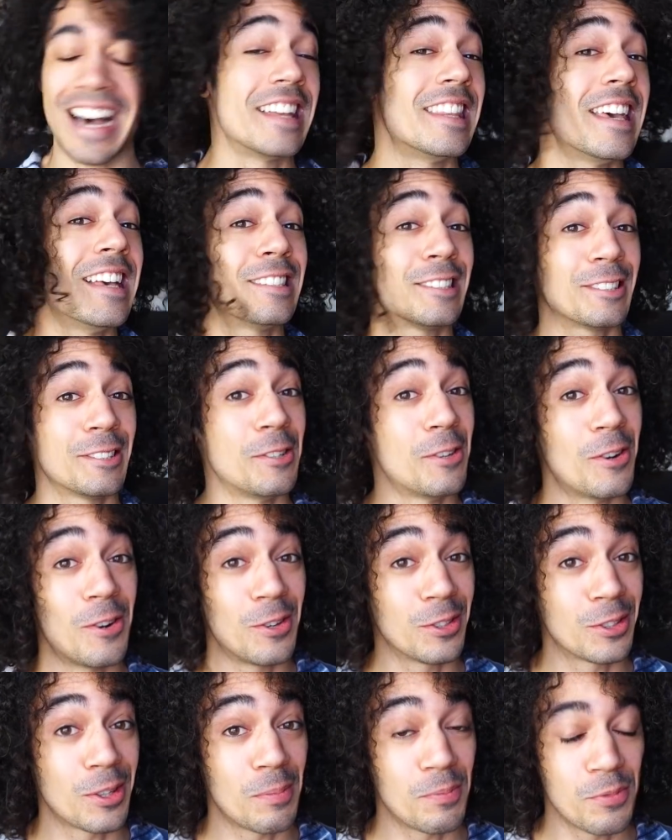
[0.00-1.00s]
adesso non
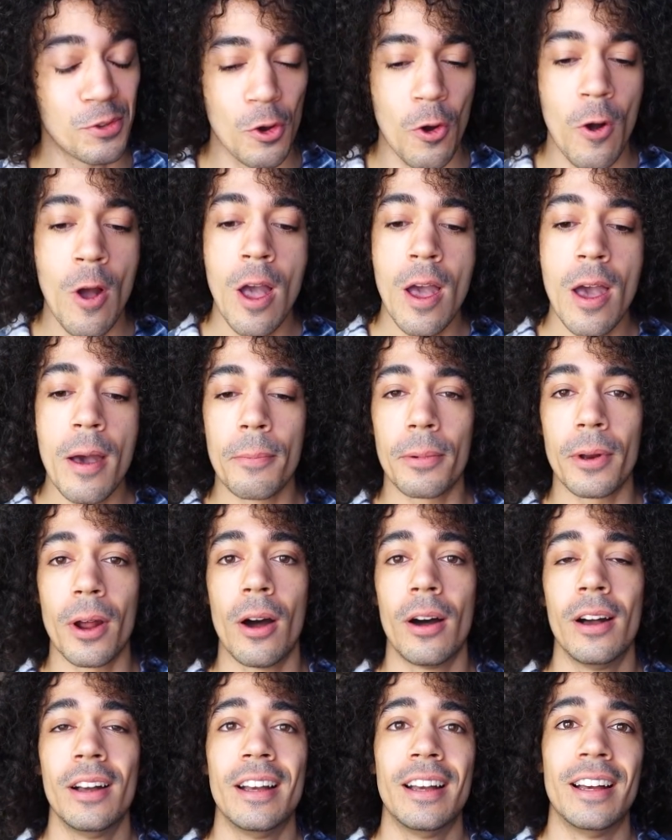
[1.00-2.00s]
lo so più,
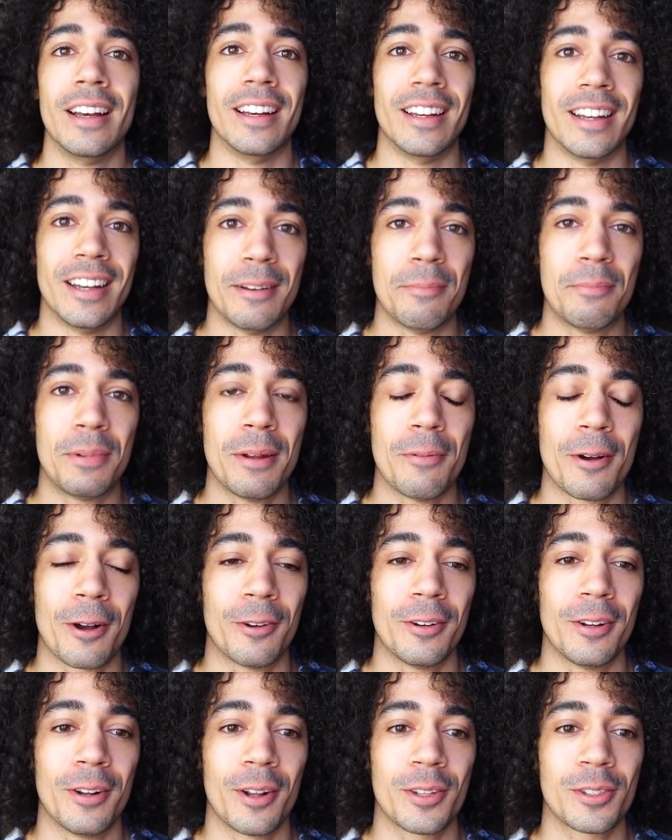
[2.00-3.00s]
però eh, prima
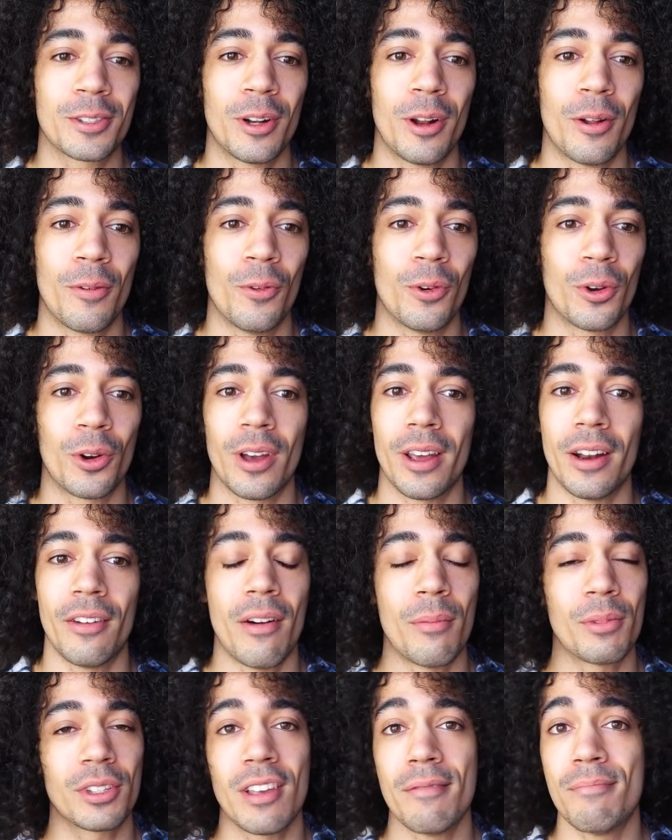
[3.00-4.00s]
con il nostro lavoro
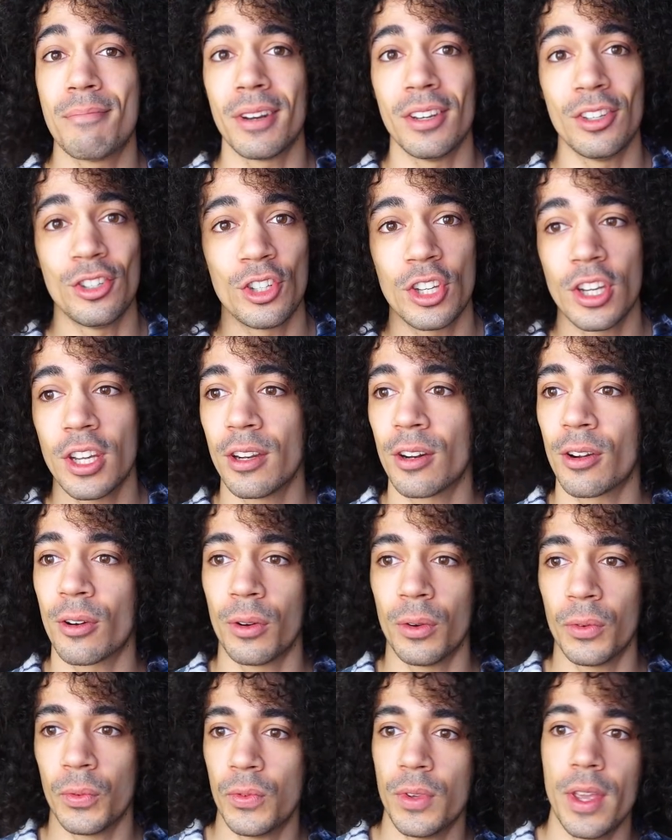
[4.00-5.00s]
eravamo sempre in giro
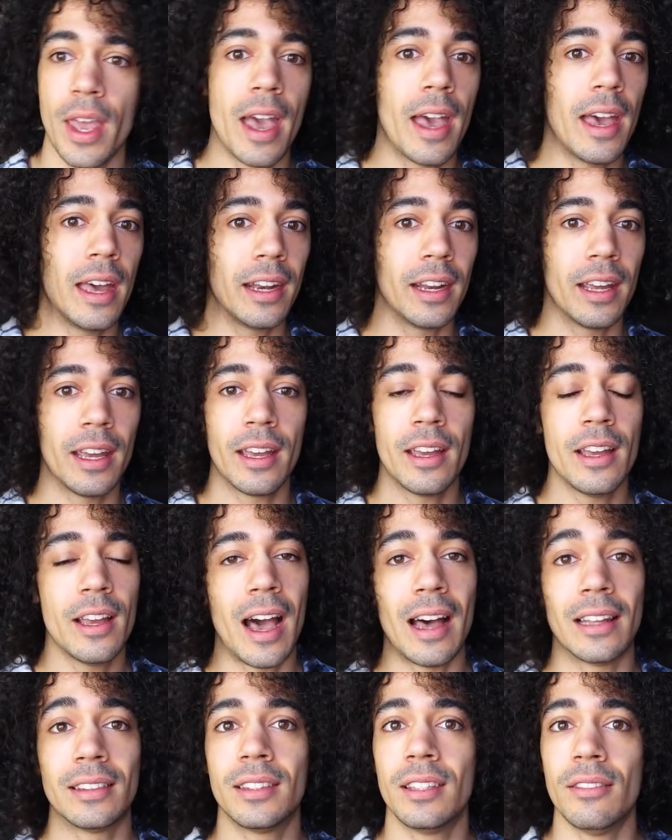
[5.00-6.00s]
con fiere,
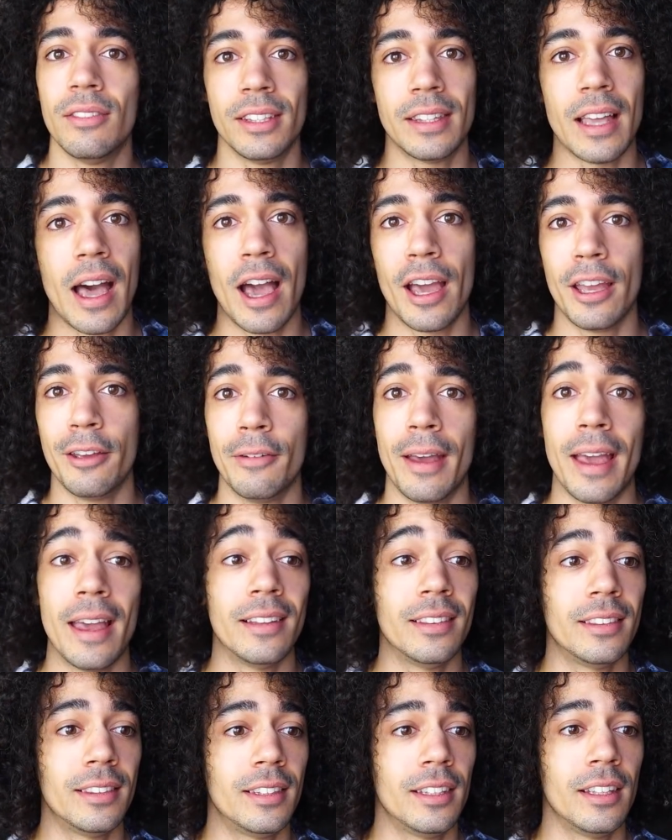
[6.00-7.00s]
attività,
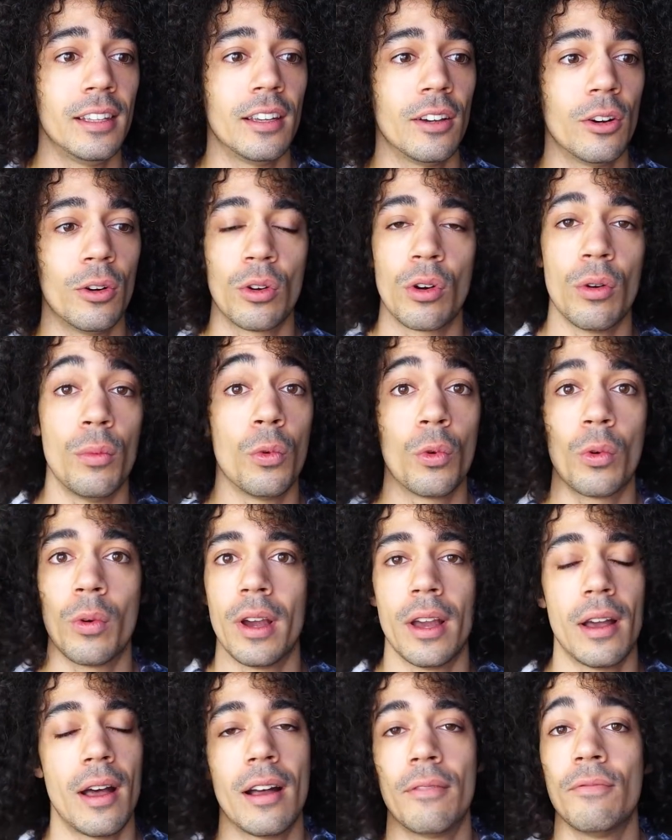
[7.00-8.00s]
eventi o
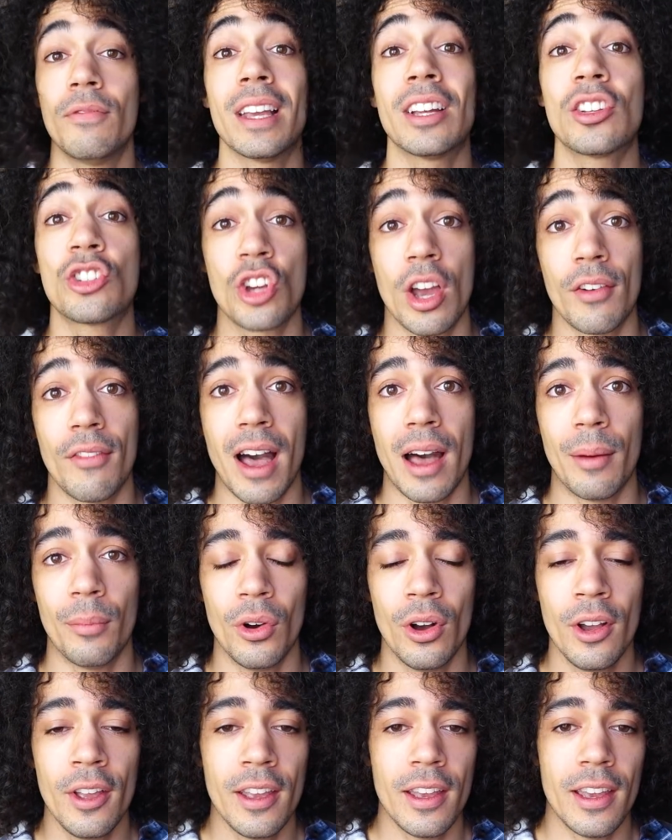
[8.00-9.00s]
comunque
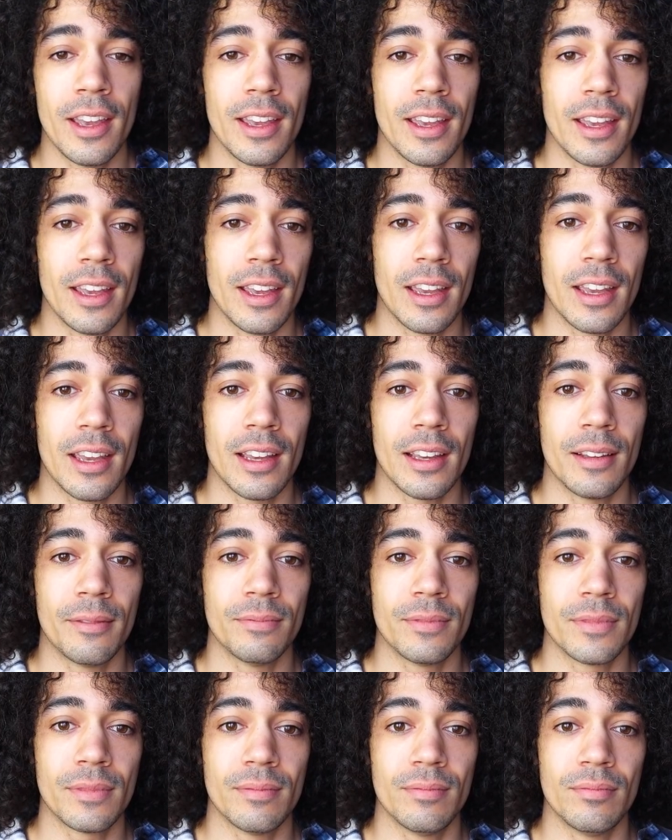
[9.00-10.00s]
viaggiavamo e
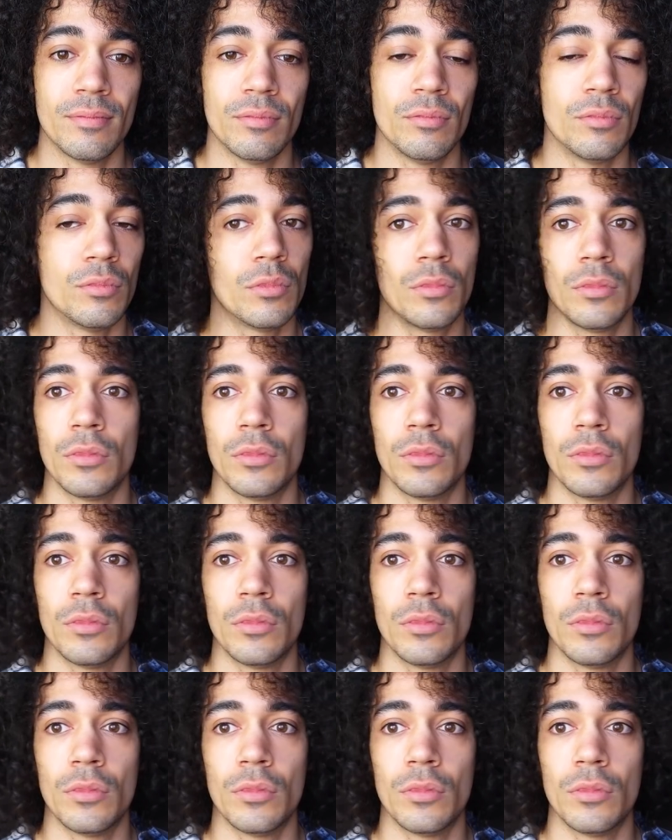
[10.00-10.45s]
ehm,